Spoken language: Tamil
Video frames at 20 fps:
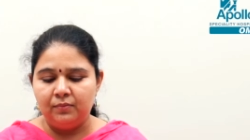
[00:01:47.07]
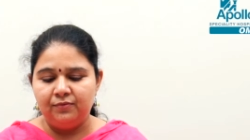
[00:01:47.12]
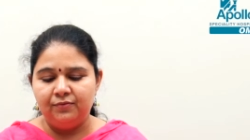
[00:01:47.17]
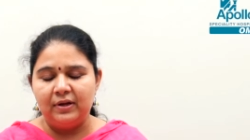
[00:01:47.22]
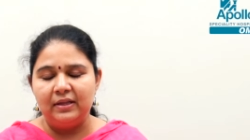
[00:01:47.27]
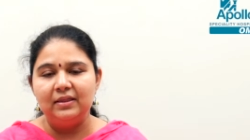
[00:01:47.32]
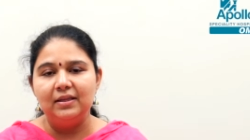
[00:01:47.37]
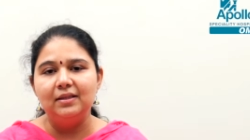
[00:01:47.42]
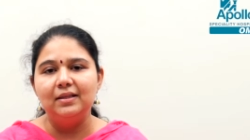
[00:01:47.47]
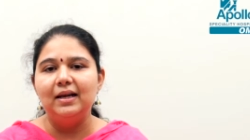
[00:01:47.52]

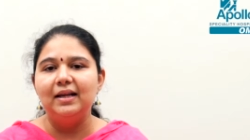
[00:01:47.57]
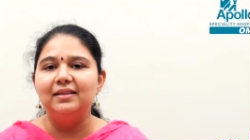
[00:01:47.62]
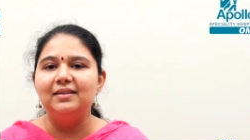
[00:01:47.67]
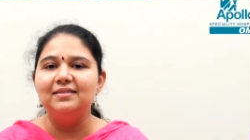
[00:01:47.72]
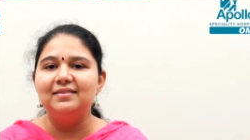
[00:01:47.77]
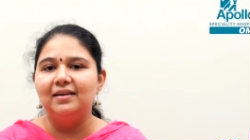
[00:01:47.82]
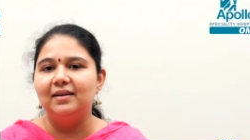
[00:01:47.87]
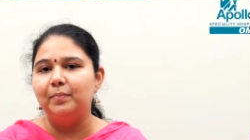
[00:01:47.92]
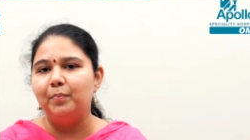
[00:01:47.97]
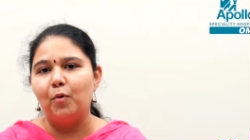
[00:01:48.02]

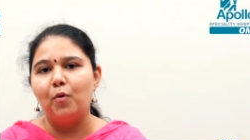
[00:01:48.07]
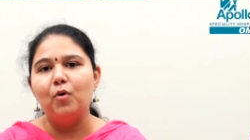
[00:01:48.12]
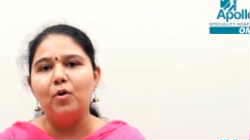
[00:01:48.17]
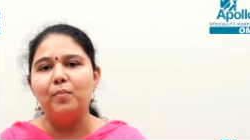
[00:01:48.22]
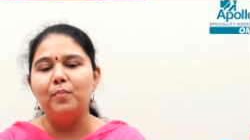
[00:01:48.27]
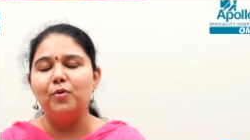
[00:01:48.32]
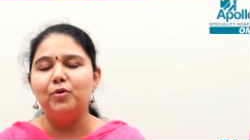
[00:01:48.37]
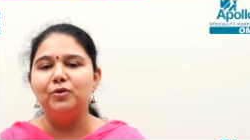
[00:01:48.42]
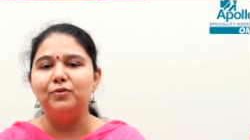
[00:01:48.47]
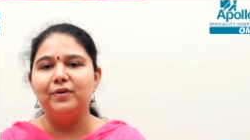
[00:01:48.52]
வந்ததுலேருந்து சரி
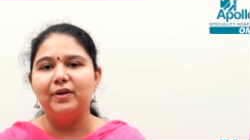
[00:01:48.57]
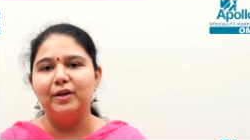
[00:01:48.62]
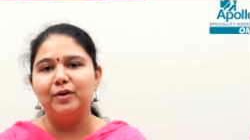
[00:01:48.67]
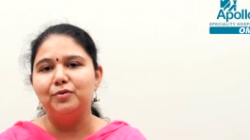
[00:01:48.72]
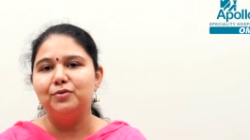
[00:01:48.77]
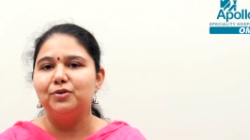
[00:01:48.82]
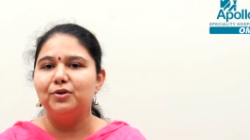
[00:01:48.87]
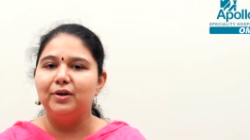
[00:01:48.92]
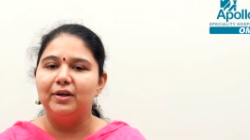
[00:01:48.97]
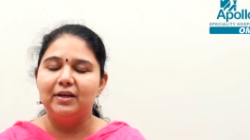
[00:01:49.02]
போகும்போது
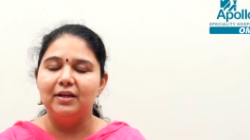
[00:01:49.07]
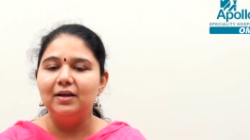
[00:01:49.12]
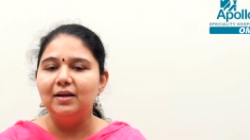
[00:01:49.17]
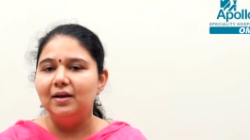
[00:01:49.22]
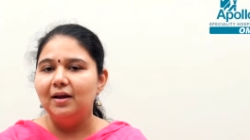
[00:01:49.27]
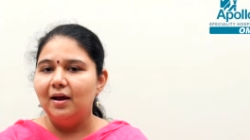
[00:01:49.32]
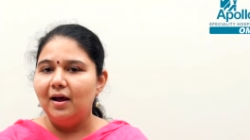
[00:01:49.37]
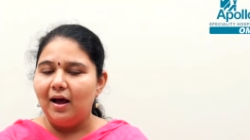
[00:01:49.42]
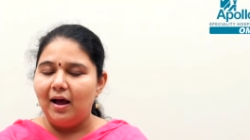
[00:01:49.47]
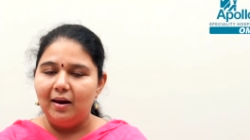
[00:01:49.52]
வரைக்கும் சொல்லிட்டு
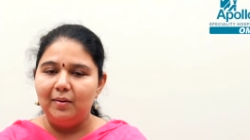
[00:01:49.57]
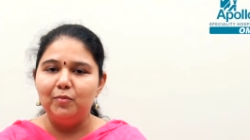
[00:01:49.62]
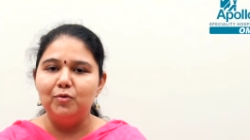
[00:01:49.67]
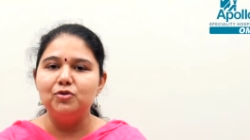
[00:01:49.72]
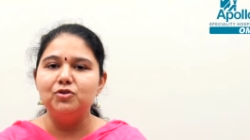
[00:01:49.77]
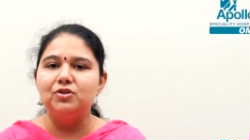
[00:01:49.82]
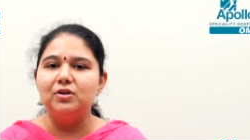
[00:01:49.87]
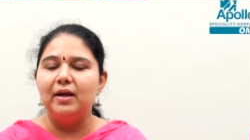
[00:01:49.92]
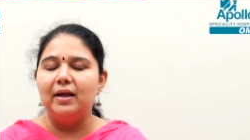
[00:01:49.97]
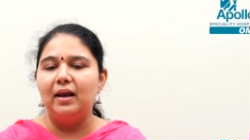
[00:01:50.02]

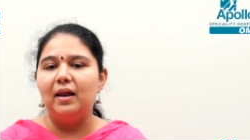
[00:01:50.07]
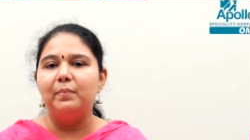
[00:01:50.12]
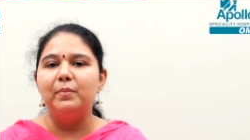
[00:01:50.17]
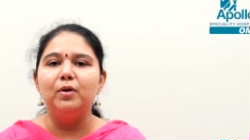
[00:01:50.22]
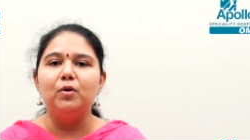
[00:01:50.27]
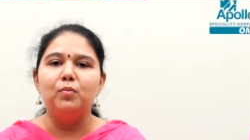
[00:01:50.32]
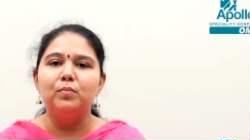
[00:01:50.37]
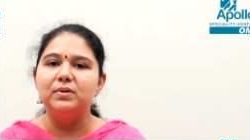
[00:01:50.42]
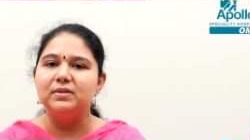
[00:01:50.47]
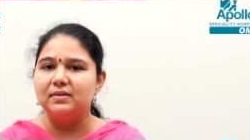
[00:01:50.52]
ஆல்மோஸ்ட் எல்லாமே
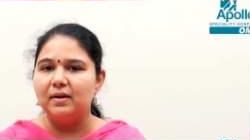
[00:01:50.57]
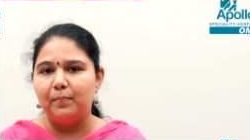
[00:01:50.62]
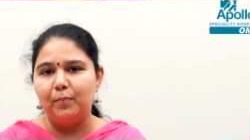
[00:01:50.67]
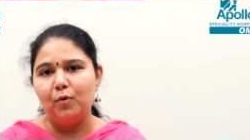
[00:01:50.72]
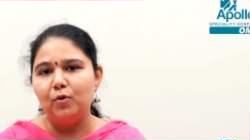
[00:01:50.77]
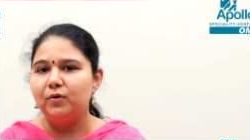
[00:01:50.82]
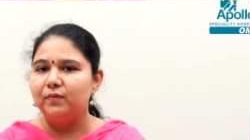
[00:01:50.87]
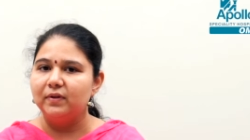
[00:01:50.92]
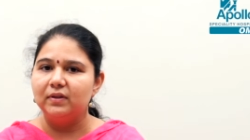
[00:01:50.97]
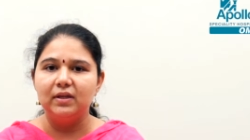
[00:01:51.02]
ரொம்ப
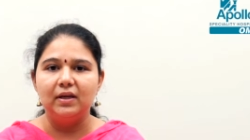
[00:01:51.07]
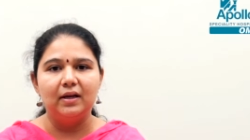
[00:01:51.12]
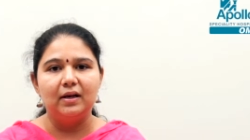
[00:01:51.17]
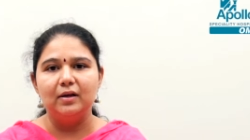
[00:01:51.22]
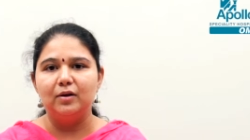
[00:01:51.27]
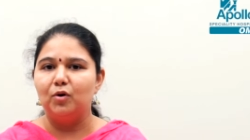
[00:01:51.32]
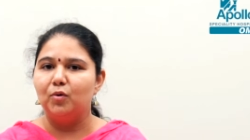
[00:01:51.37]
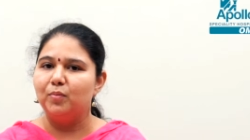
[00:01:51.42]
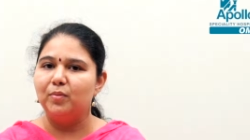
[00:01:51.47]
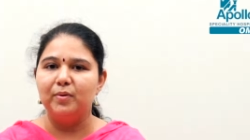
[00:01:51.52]
சப்போர்ட் வந்து
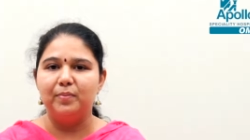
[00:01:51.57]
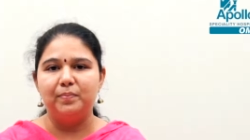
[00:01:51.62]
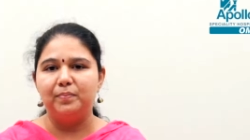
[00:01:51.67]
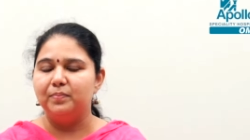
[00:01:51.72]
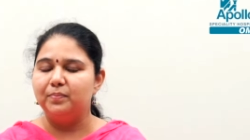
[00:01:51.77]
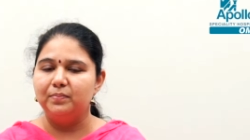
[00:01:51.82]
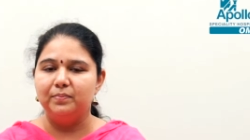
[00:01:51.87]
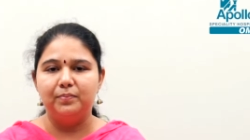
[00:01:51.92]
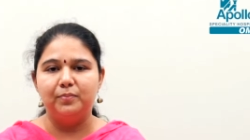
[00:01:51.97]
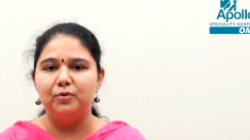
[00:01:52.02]
எங்களுக்கு ரொம்ப
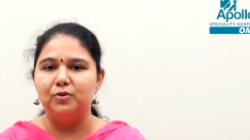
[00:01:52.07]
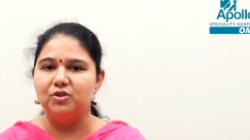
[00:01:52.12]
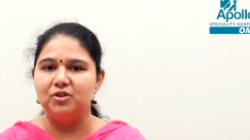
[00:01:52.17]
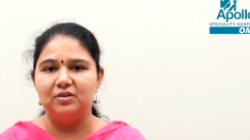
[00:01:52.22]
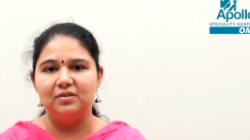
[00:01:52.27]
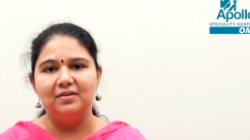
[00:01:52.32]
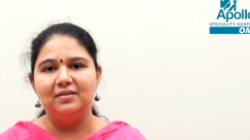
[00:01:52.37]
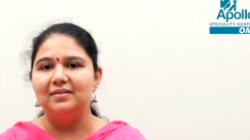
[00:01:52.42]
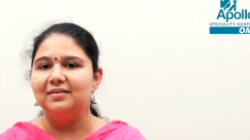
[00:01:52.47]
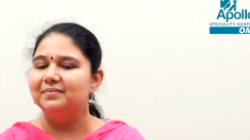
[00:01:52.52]

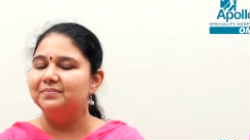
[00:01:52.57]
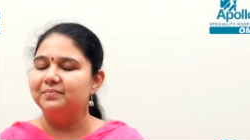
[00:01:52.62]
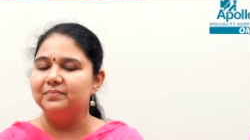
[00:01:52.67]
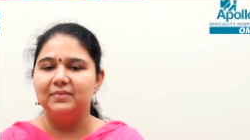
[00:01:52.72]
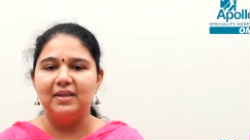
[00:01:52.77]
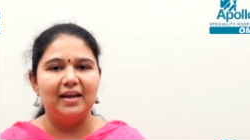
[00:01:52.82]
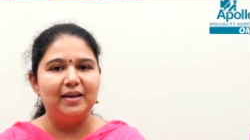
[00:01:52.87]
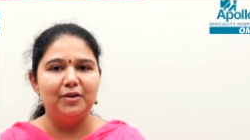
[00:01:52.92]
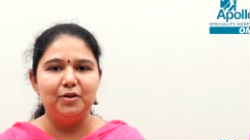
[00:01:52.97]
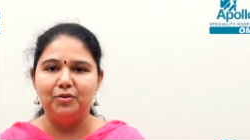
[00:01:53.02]
பிடிச்சிருந்தது
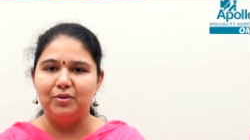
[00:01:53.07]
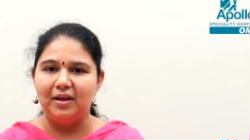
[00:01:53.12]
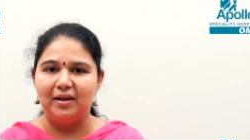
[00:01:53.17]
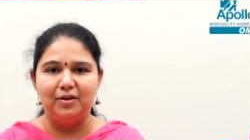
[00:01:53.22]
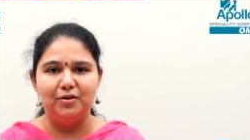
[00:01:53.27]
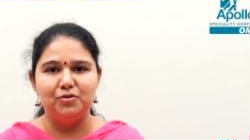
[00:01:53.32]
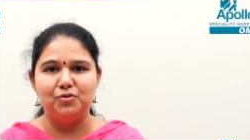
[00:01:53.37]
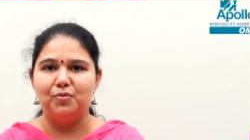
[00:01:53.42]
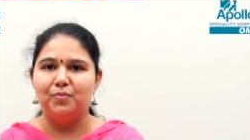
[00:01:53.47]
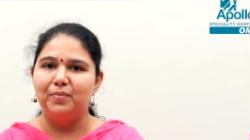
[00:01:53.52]
தேங்க்யூ
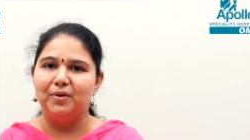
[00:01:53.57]
தேங்க்யூ ஸோ